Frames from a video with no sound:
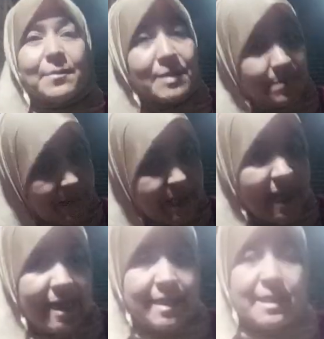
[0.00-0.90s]
بيبان
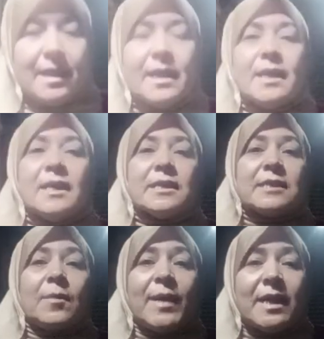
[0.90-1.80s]
عليه
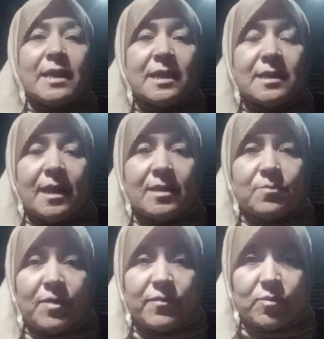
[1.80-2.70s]
طبعا احنا
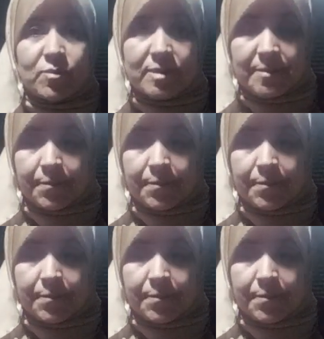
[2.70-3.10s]
المفروض